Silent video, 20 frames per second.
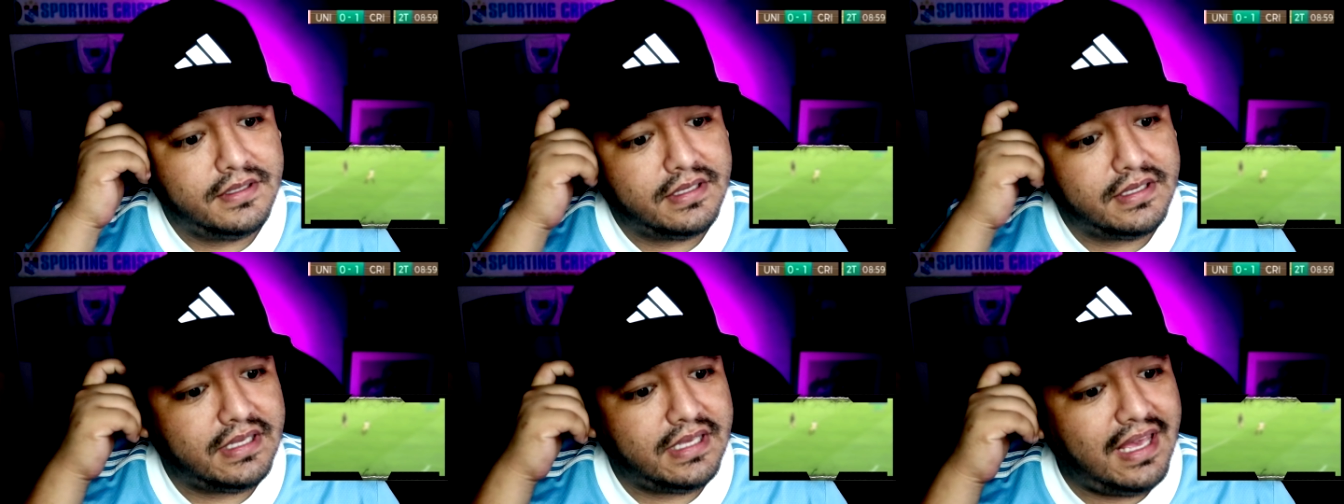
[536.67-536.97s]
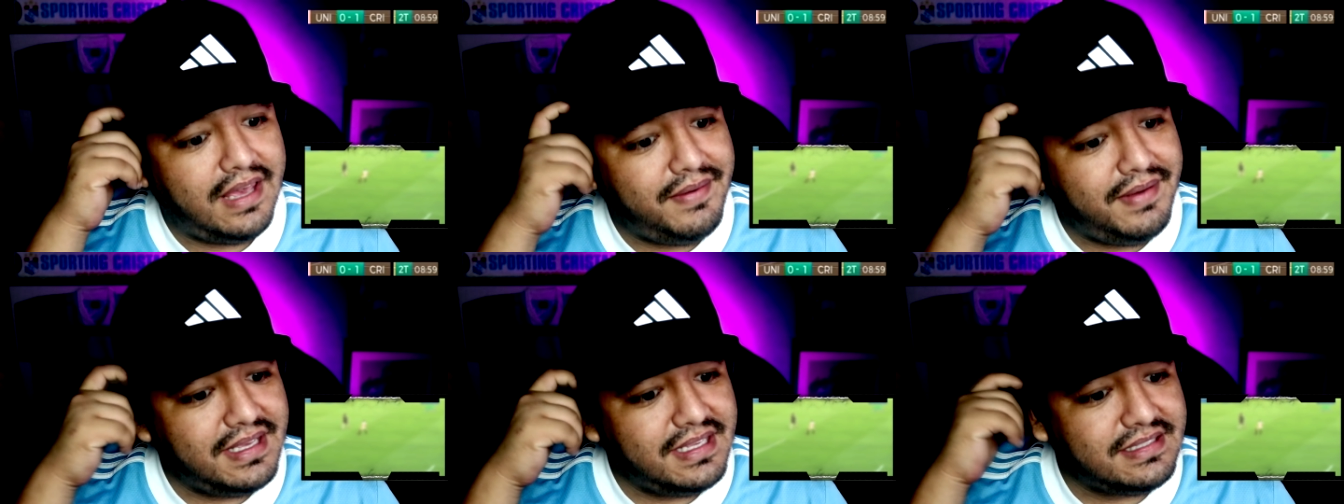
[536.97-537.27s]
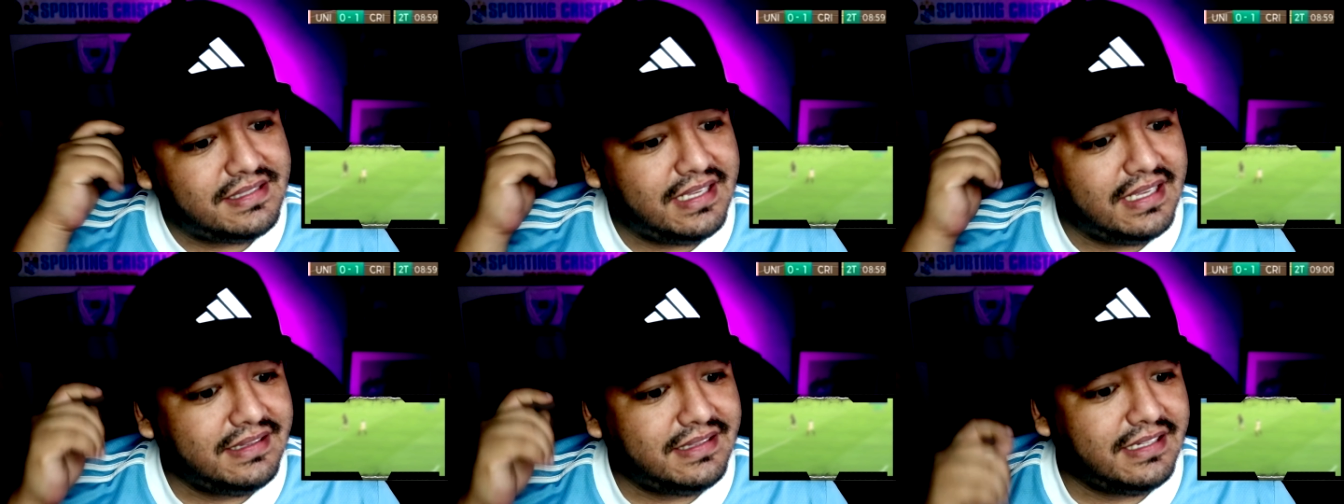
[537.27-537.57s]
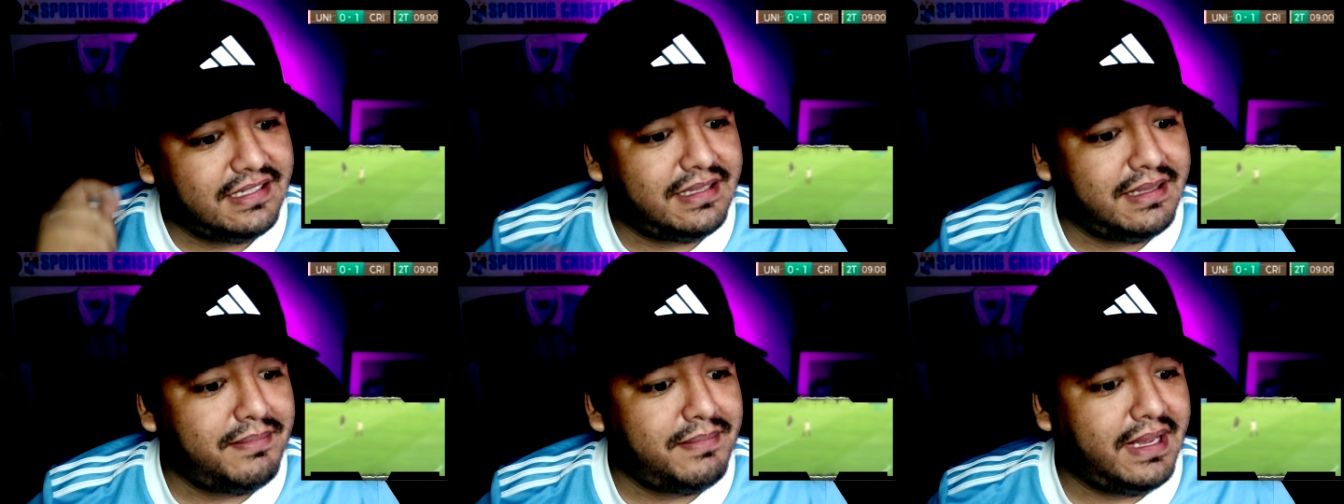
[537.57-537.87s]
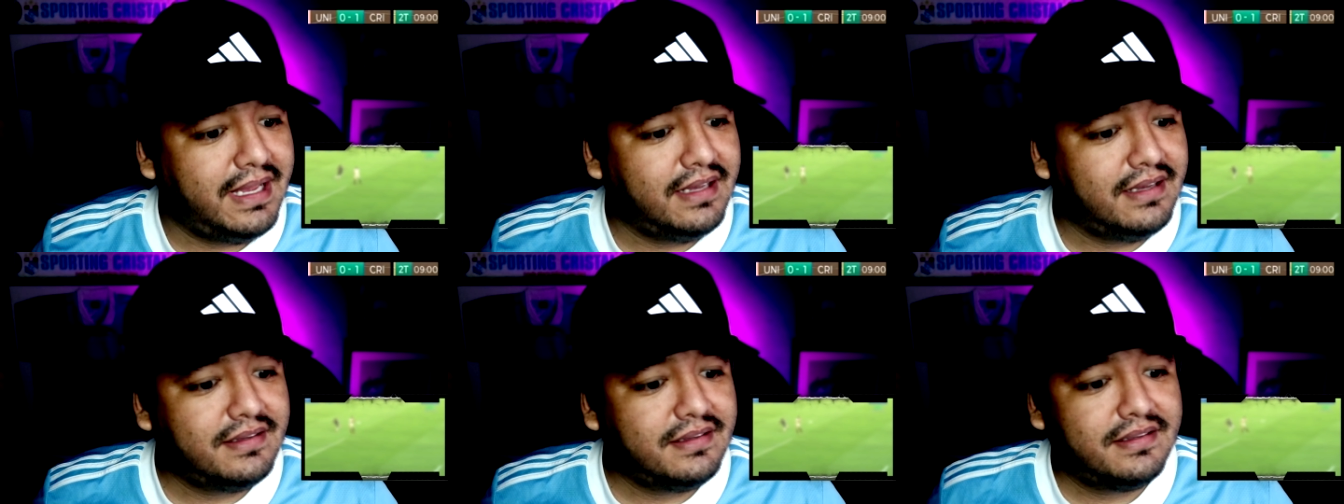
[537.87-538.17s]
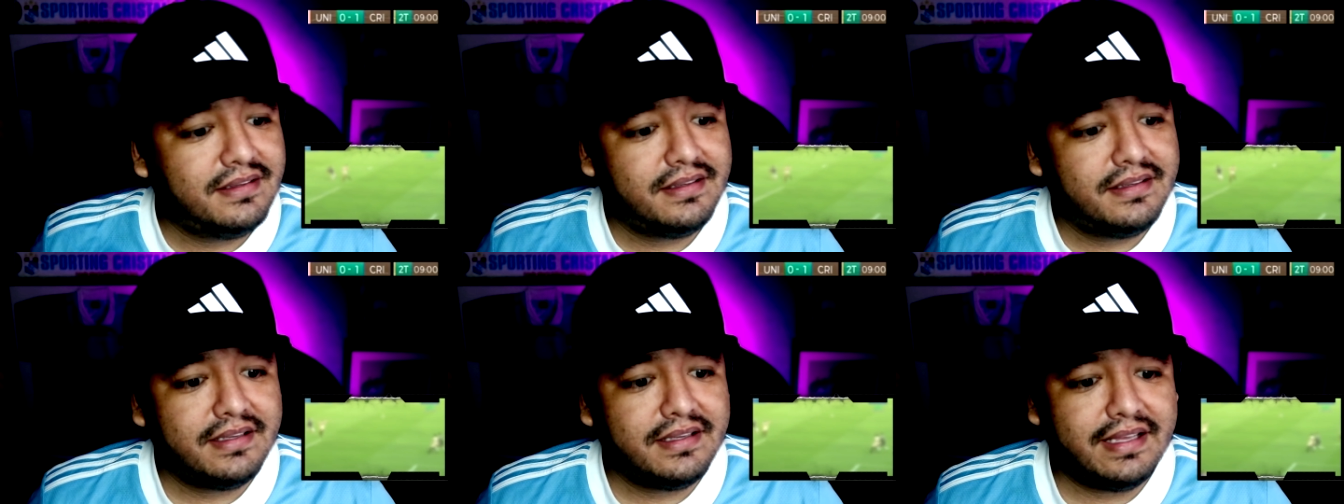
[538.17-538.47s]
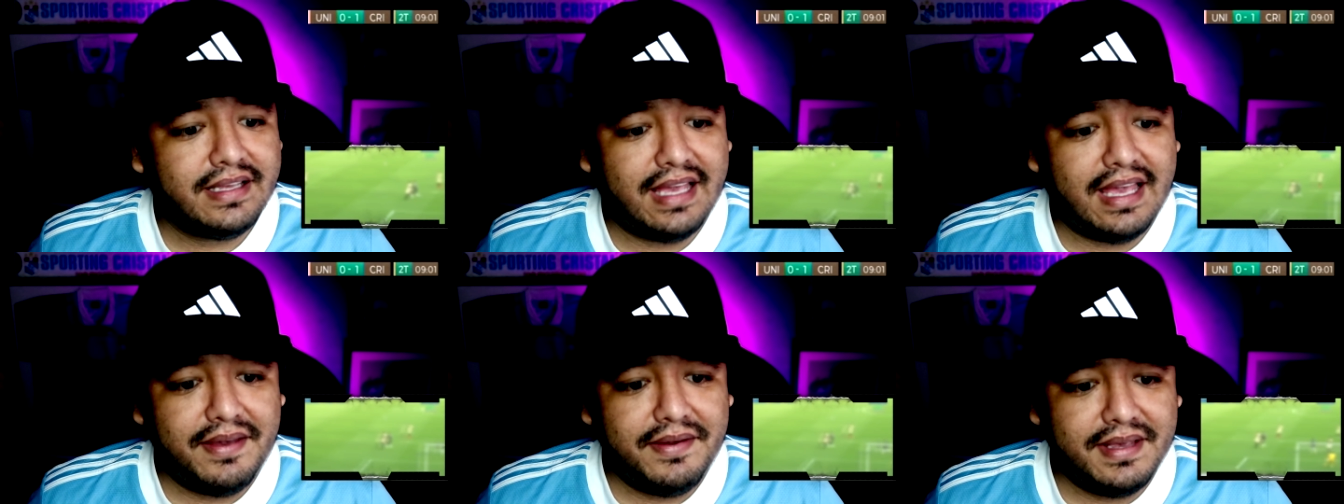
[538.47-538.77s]
Qué bien centra este men.
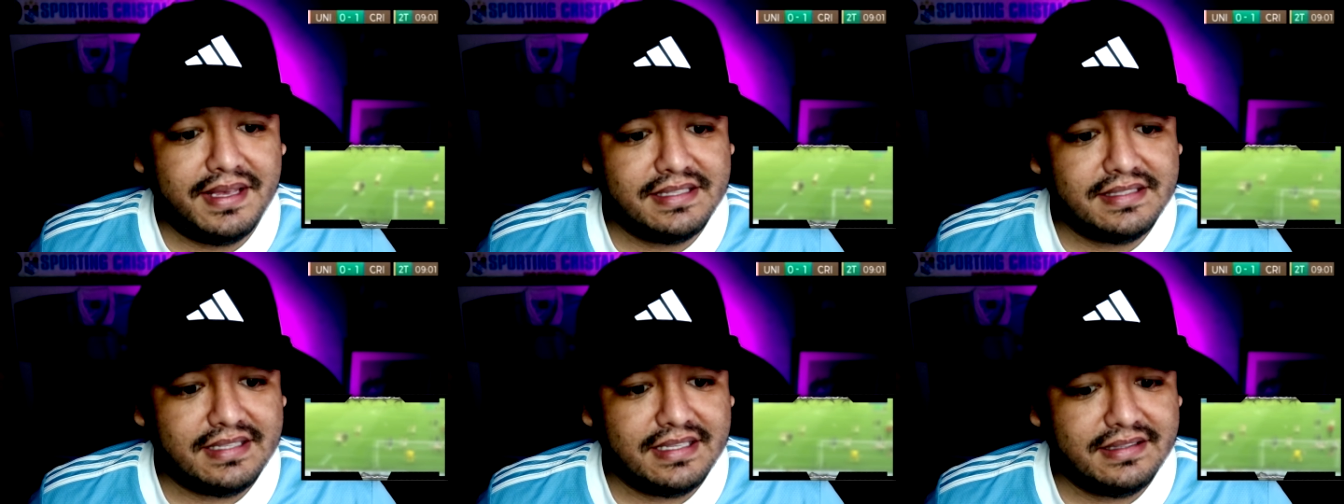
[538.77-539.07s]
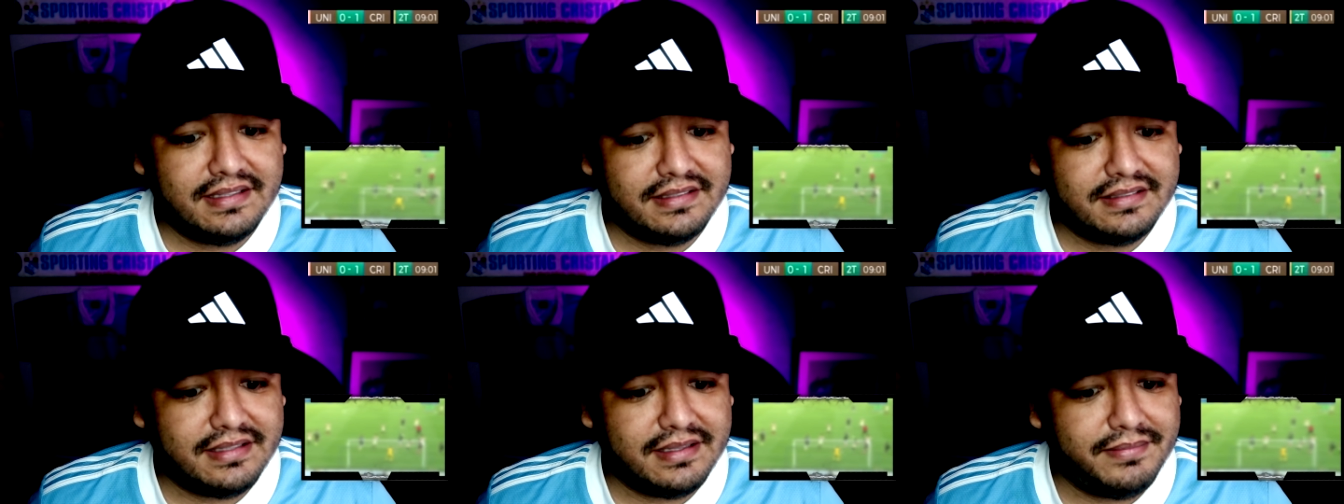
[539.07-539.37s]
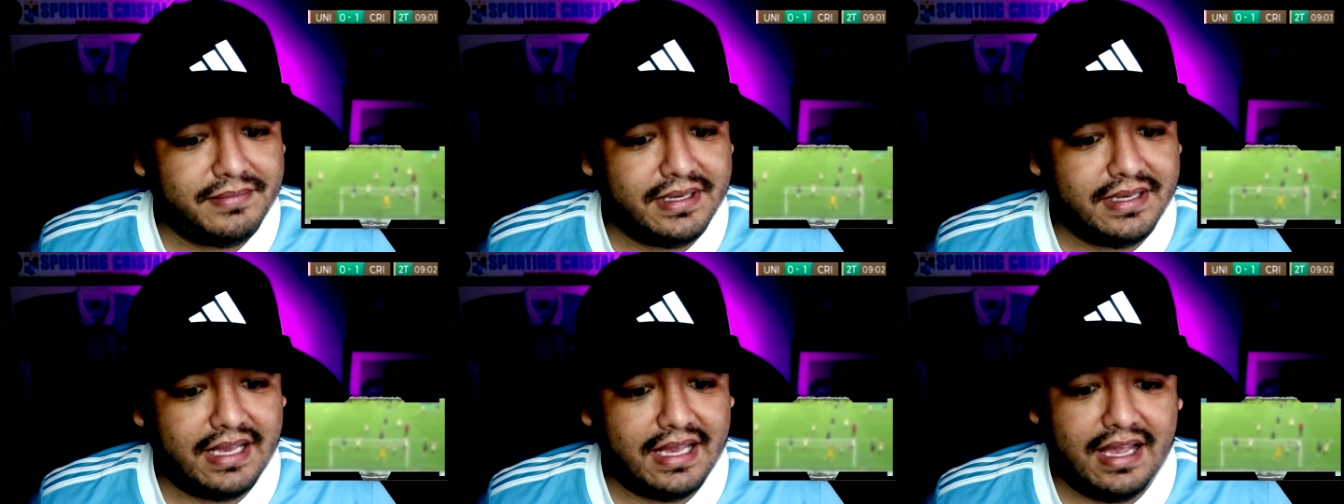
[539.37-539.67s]
Qué bien centra este men.